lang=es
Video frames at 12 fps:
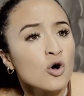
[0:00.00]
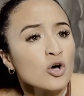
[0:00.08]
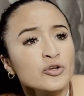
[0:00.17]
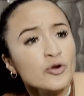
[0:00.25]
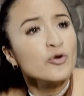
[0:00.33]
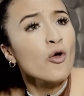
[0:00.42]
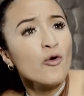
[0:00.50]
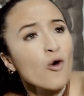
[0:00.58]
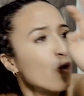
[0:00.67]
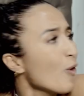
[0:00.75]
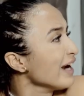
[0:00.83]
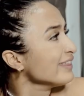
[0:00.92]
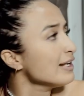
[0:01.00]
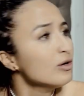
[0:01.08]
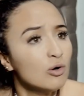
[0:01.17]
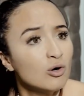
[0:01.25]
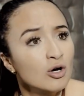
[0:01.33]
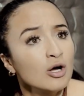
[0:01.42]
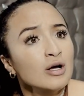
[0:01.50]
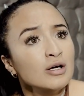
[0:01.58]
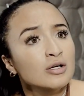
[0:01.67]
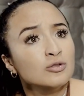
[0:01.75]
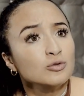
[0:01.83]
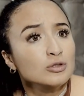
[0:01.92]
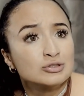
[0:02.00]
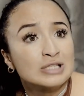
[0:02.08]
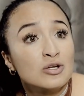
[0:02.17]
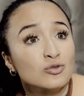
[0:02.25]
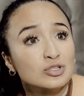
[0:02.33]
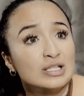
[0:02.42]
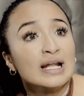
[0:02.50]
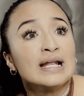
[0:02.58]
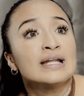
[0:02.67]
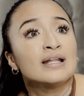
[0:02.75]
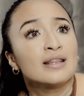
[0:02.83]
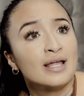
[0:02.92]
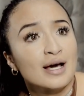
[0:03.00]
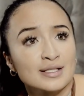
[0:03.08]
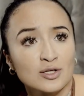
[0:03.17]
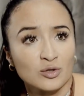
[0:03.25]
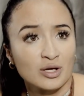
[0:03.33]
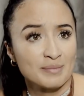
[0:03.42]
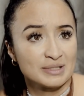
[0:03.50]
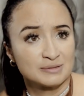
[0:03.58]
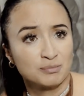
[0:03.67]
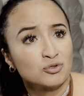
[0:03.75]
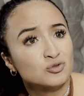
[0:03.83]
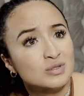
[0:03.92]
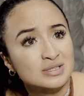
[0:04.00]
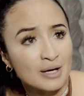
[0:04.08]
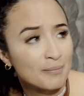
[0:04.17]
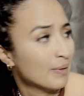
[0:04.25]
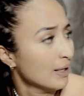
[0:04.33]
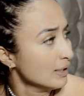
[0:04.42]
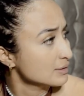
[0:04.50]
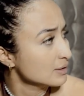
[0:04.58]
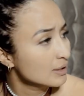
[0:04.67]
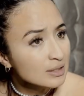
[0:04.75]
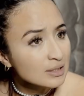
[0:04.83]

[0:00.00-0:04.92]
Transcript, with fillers: ¡No, no, no! ¡Guárdelo! Usted no tiene ni idea de lo que mi esposo es capaz.